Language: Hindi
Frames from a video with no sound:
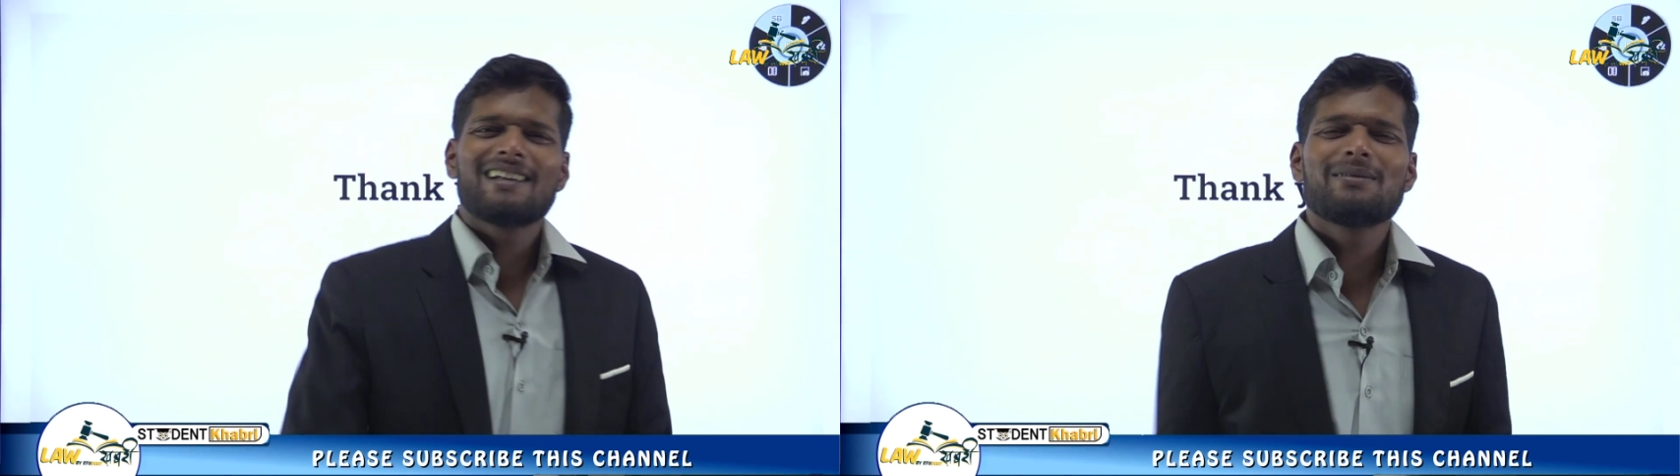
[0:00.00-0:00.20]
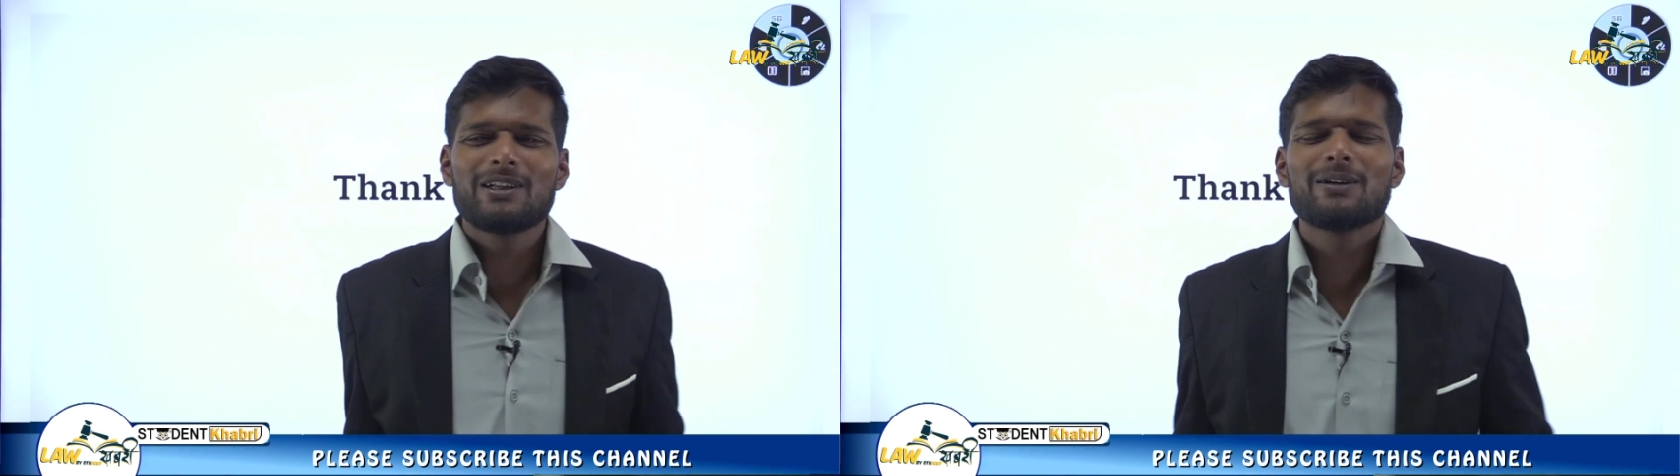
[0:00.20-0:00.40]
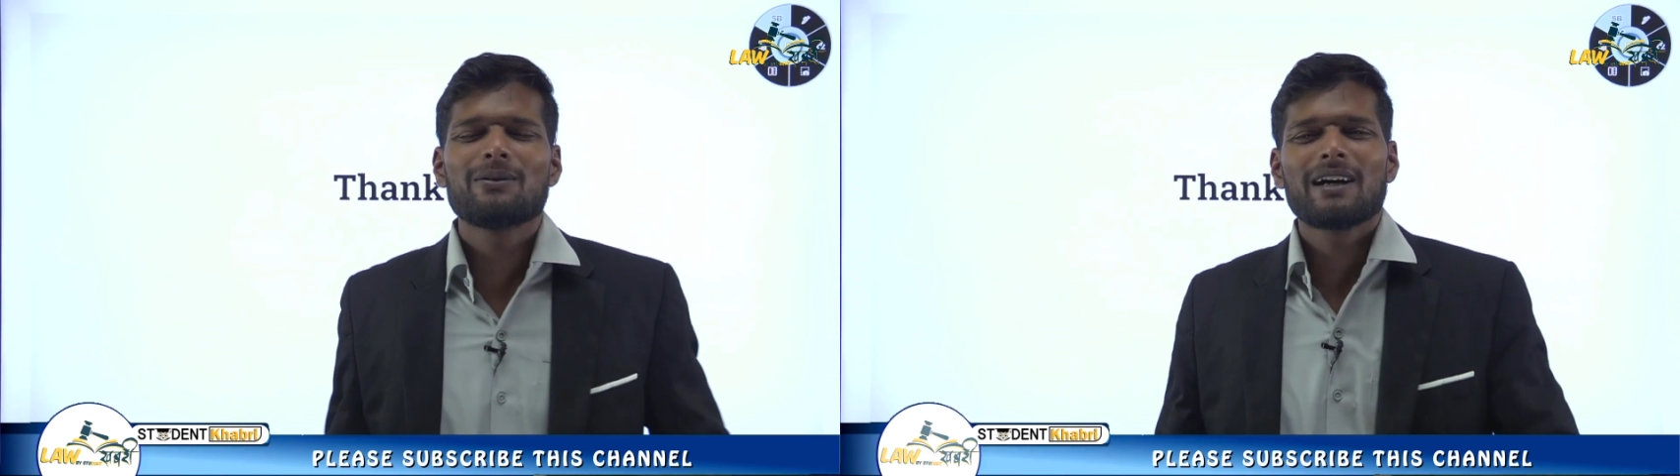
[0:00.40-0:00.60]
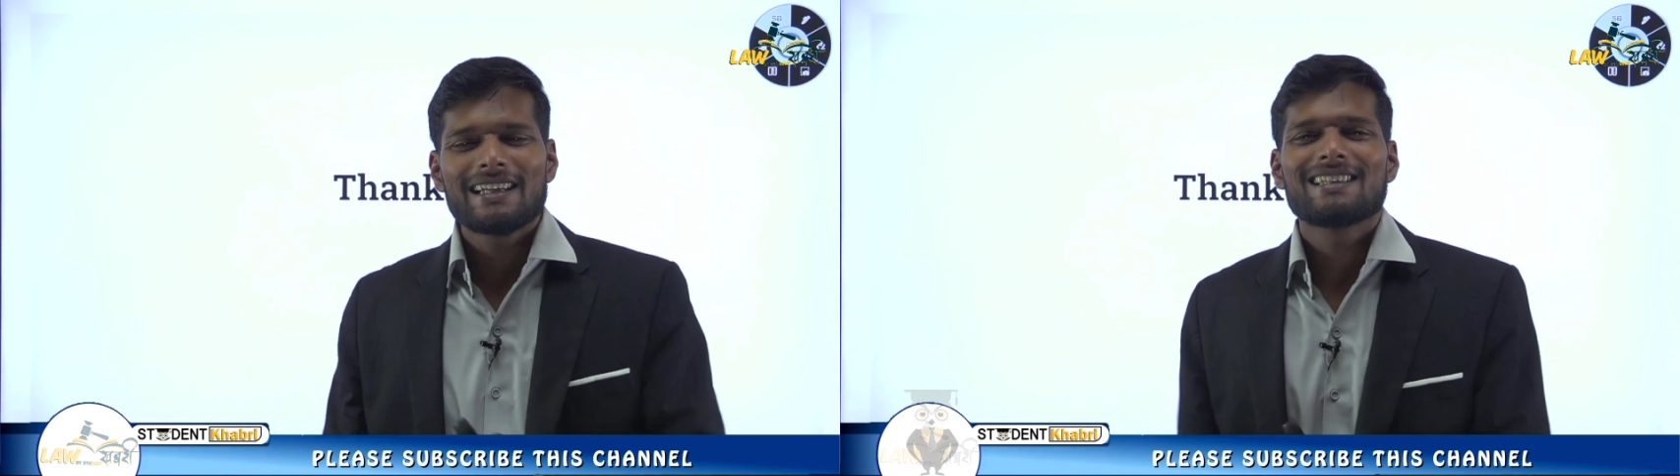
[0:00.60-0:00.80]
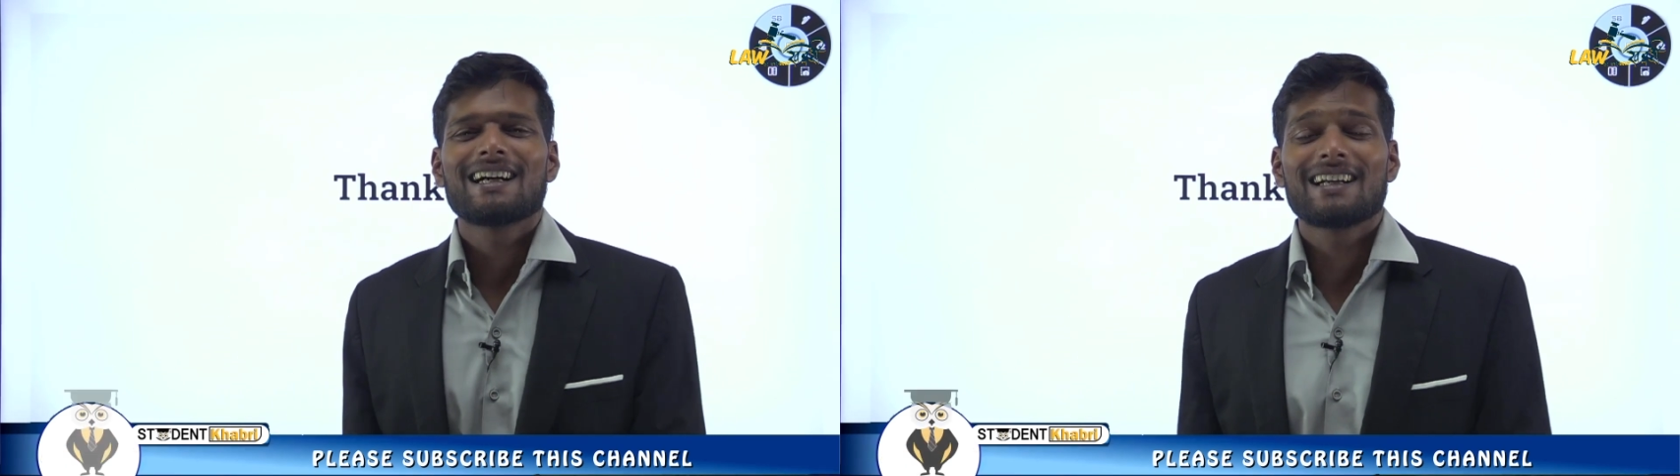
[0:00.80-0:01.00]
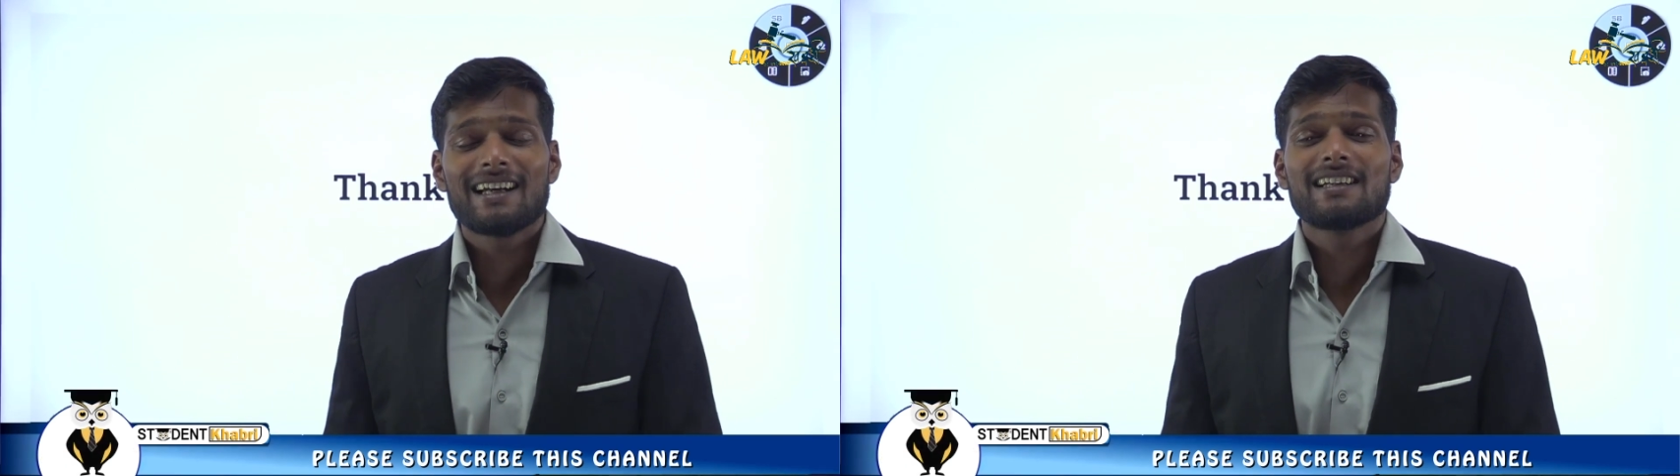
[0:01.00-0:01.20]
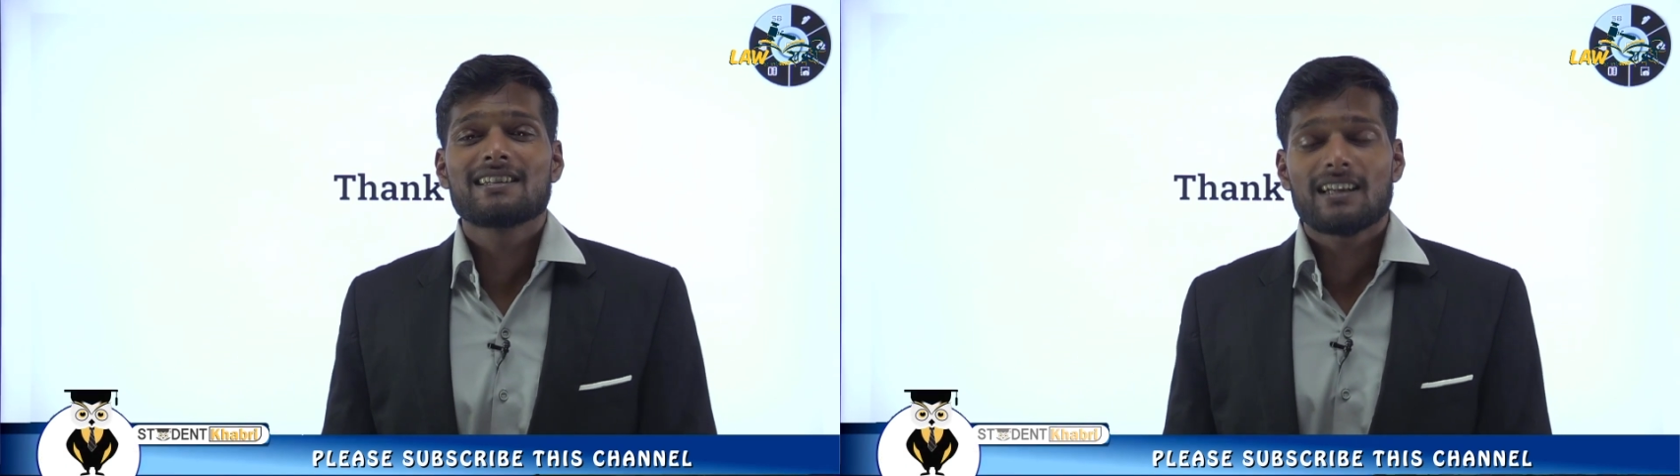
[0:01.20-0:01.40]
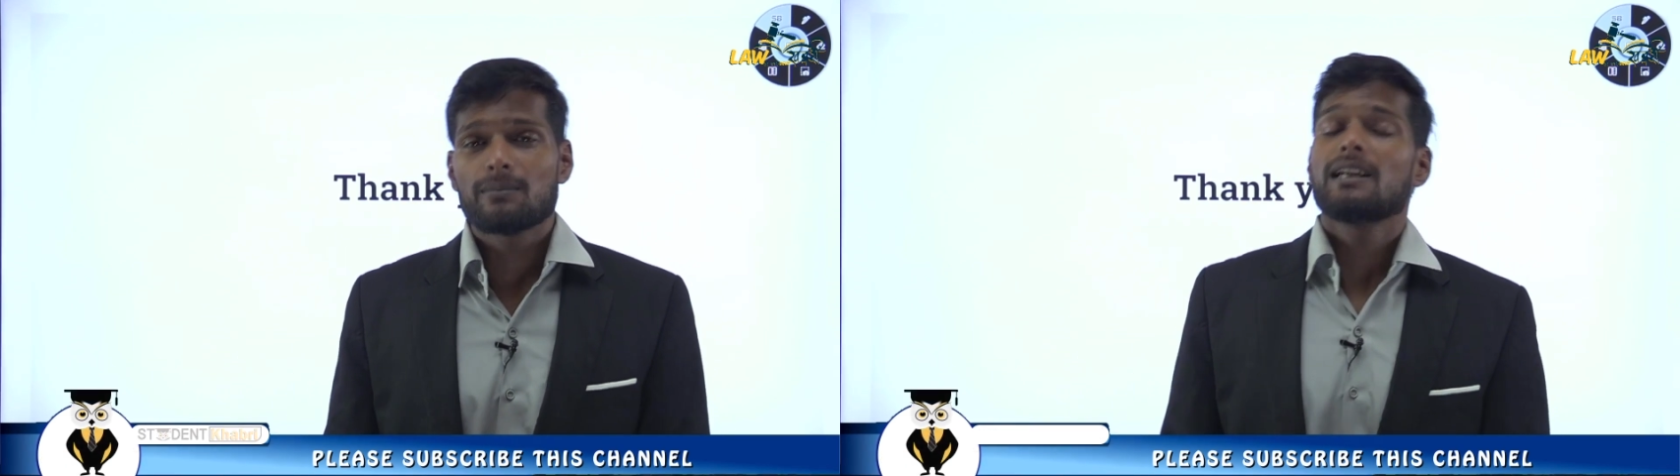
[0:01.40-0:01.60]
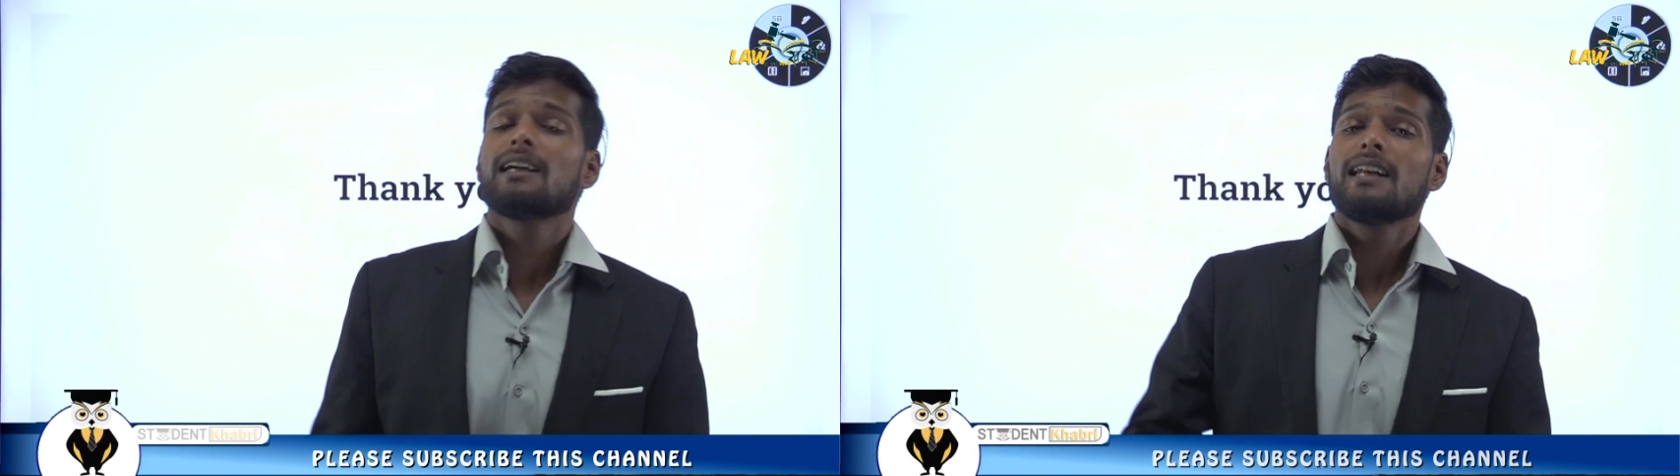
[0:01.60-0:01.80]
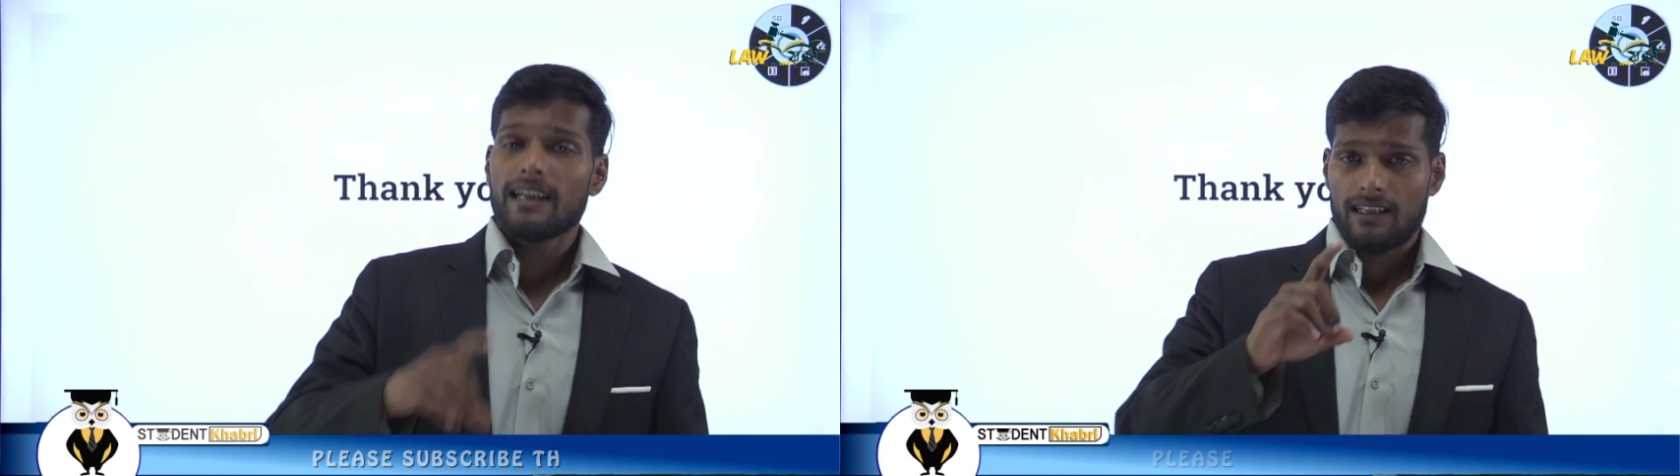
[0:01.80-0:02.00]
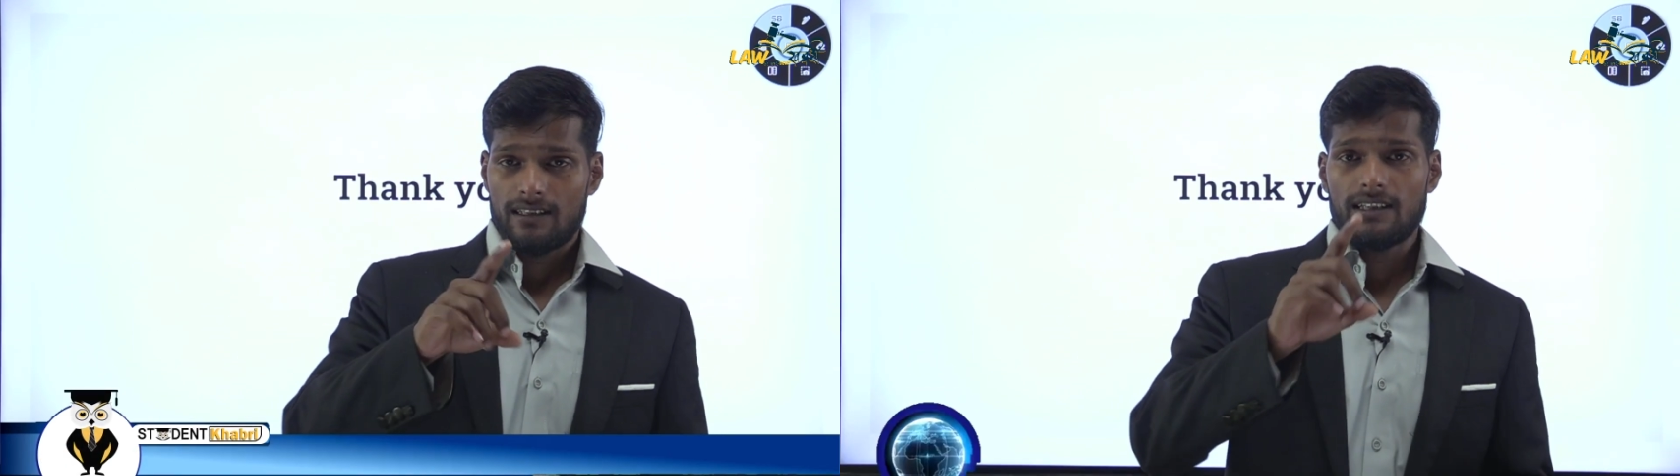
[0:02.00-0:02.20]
वीडियो में अगली जानकारी के साथ मिलेंगे लेकिन